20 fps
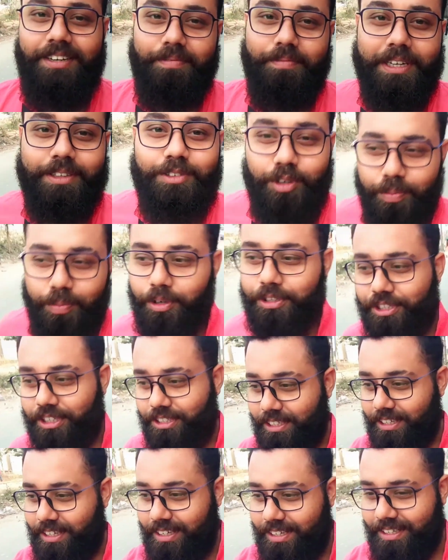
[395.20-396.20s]
মাত্র পঞ্চাশ
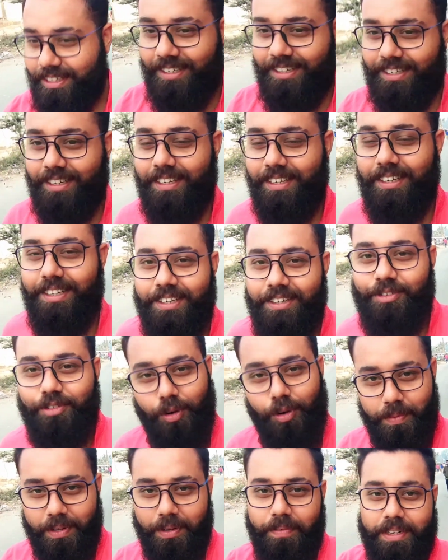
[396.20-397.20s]
টাকা
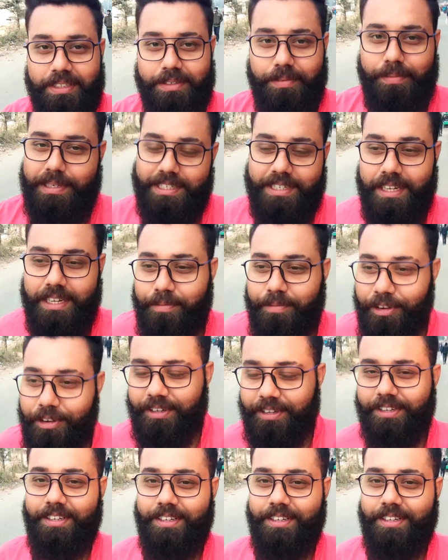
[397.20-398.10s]
কম দাম আছে বেশি দাম নয়